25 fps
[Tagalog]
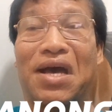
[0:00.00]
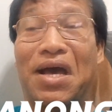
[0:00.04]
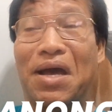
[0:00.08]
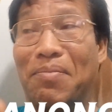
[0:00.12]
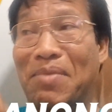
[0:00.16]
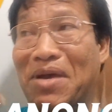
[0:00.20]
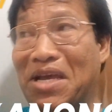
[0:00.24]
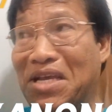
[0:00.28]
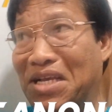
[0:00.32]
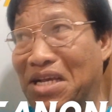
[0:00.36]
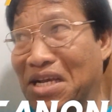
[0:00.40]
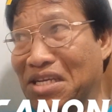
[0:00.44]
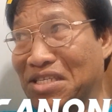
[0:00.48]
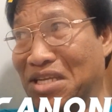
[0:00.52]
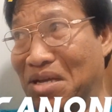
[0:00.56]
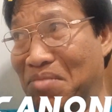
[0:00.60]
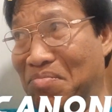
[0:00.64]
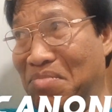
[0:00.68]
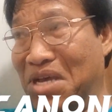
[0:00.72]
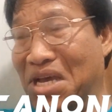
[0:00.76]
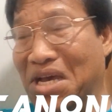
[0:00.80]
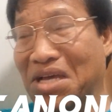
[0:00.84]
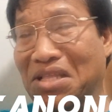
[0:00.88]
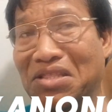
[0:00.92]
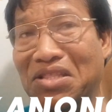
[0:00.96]
May
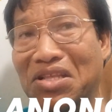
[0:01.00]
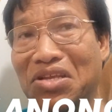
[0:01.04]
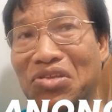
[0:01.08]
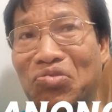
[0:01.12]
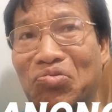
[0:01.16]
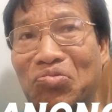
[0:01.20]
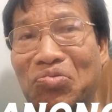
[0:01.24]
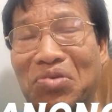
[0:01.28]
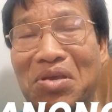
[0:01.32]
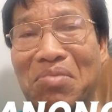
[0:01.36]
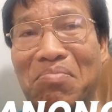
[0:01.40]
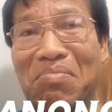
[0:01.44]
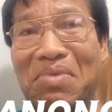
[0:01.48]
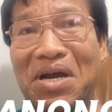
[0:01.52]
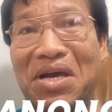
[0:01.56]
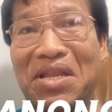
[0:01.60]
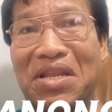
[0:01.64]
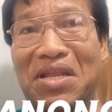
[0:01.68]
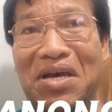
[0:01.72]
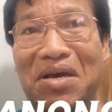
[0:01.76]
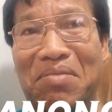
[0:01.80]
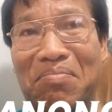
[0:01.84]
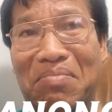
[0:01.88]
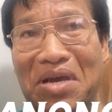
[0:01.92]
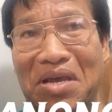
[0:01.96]
kasabihan din yung iba
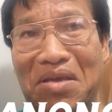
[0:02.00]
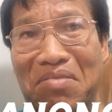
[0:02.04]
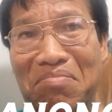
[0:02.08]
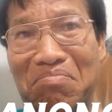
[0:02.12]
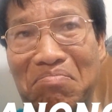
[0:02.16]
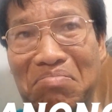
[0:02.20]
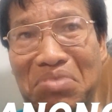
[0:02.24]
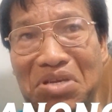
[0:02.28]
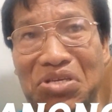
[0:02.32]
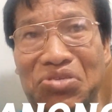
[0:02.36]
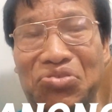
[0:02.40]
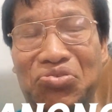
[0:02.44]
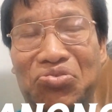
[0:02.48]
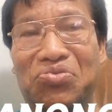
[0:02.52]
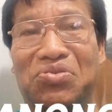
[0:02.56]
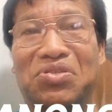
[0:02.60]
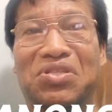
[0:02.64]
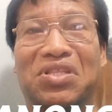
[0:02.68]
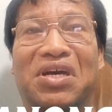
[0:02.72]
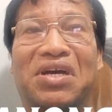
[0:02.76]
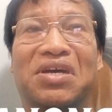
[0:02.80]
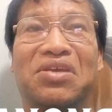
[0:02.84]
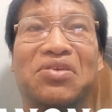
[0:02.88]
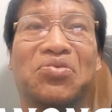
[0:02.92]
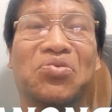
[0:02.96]
na may vision
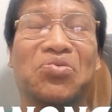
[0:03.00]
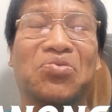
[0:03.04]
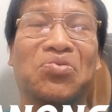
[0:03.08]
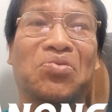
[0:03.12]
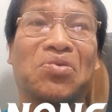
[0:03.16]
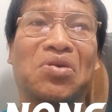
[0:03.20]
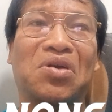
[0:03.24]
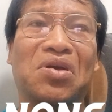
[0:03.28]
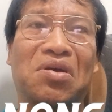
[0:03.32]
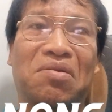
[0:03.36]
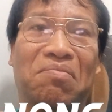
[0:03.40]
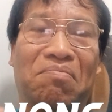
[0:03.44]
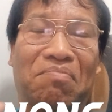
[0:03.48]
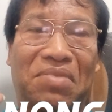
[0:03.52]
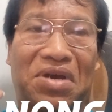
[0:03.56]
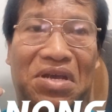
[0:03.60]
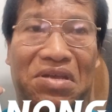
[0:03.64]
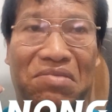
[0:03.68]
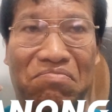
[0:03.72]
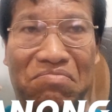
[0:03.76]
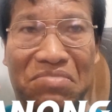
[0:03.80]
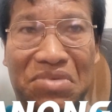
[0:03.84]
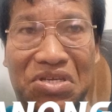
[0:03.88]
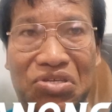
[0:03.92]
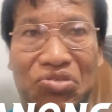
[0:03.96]
tayo,
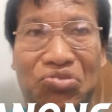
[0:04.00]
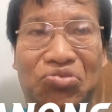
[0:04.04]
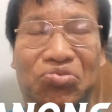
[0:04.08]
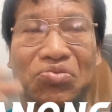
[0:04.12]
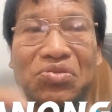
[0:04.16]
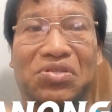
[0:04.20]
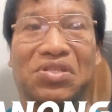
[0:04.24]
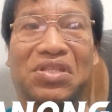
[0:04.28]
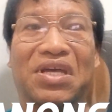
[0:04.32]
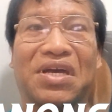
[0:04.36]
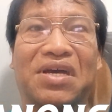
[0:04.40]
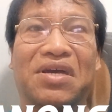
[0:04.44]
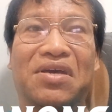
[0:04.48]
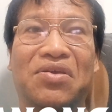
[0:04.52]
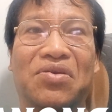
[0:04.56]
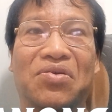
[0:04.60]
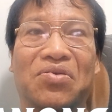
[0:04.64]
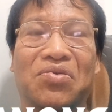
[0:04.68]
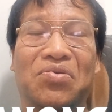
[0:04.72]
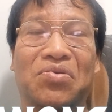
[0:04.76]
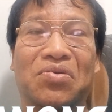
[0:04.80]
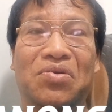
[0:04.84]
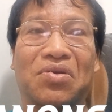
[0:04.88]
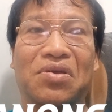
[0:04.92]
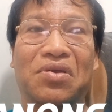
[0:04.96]
may mission
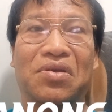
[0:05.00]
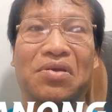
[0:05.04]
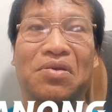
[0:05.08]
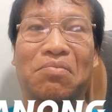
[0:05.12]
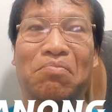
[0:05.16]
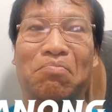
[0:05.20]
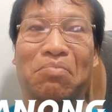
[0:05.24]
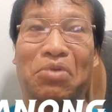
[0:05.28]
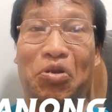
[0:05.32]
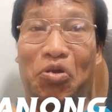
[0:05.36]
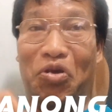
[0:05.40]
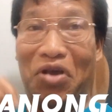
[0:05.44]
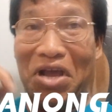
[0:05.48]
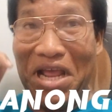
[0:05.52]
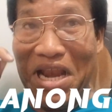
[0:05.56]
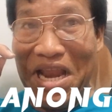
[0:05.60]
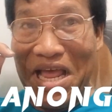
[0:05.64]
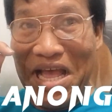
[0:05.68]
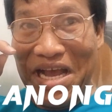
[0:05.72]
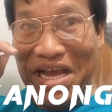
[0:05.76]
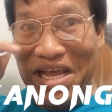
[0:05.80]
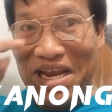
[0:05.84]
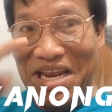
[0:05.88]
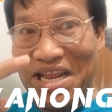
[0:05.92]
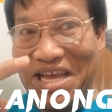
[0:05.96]
tayo, pero
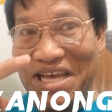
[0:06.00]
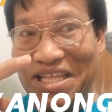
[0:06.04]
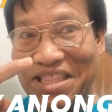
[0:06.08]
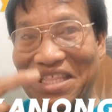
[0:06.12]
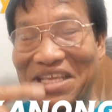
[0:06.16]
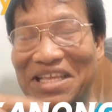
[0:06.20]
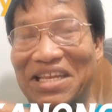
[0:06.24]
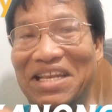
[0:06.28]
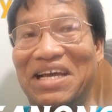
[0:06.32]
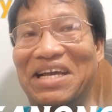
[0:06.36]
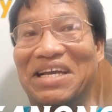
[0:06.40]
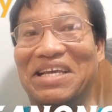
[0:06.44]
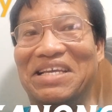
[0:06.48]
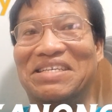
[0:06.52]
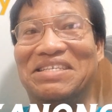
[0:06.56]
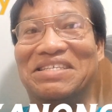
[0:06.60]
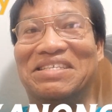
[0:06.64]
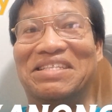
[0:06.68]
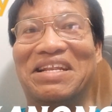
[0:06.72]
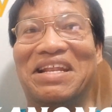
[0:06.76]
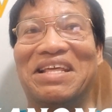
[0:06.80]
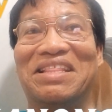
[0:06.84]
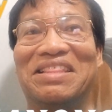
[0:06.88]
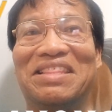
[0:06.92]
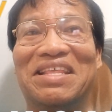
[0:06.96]
kailangan natin ng
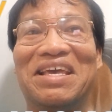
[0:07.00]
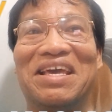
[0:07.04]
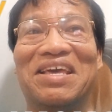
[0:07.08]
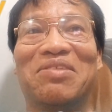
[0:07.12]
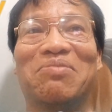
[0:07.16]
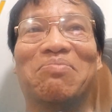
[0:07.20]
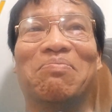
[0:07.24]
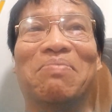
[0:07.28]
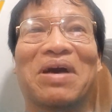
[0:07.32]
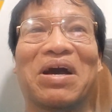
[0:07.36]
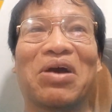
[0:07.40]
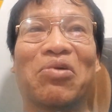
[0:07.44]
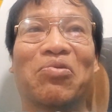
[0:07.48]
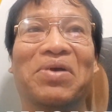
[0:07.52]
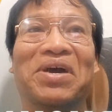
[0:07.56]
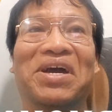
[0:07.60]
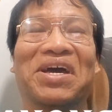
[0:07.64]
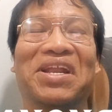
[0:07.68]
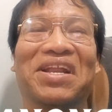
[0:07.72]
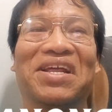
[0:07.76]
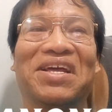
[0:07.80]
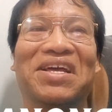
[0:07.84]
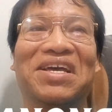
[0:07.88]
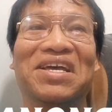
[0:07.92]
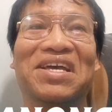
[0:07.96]
strength and
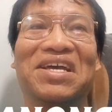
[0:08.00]
power.